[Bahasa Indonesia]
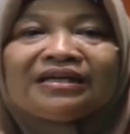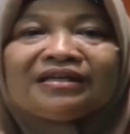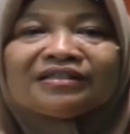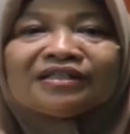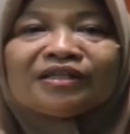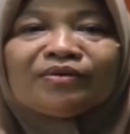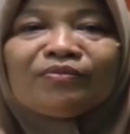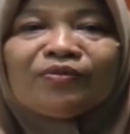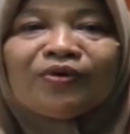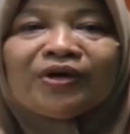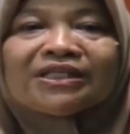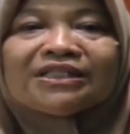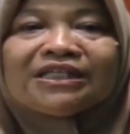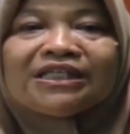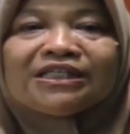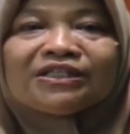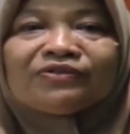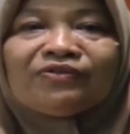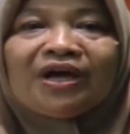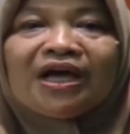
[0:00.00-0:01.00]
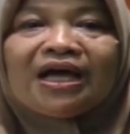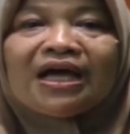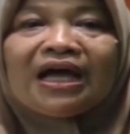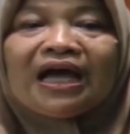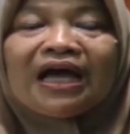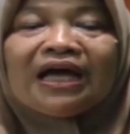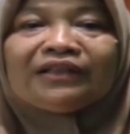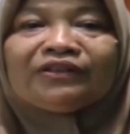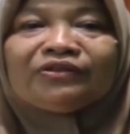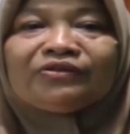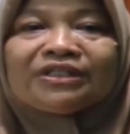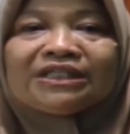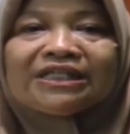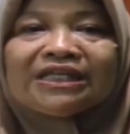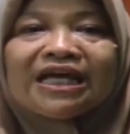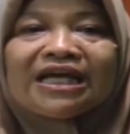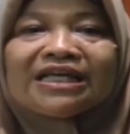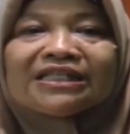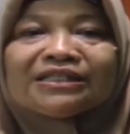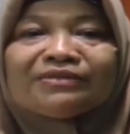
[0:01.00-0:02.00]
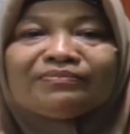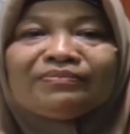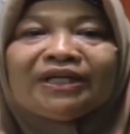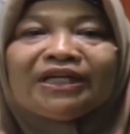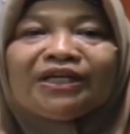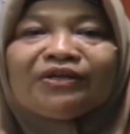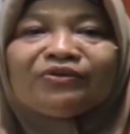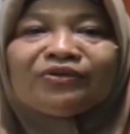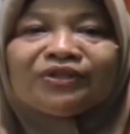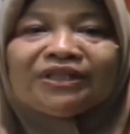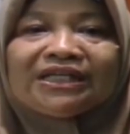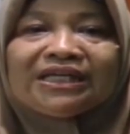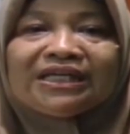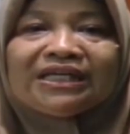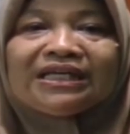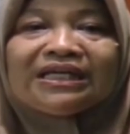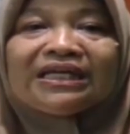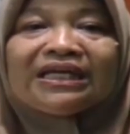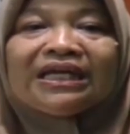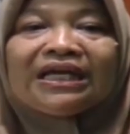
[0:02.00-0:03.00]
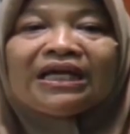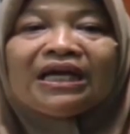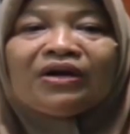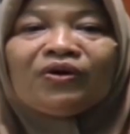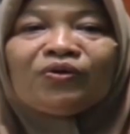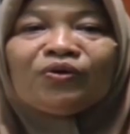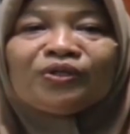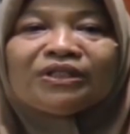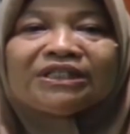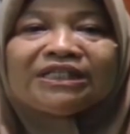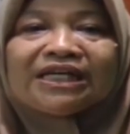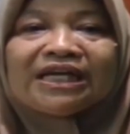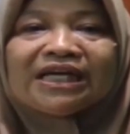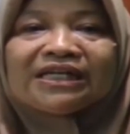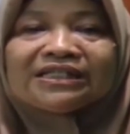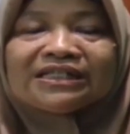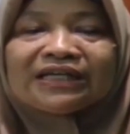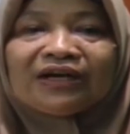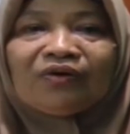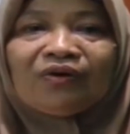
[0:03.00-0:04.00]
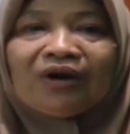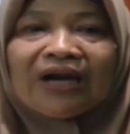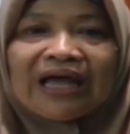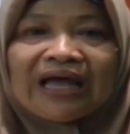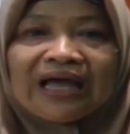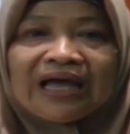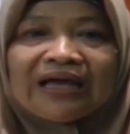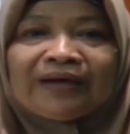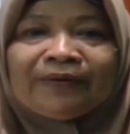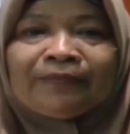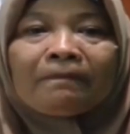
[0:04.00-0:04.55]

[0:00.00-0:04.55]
Semua siswa antusias mengikuti ujian sekolah.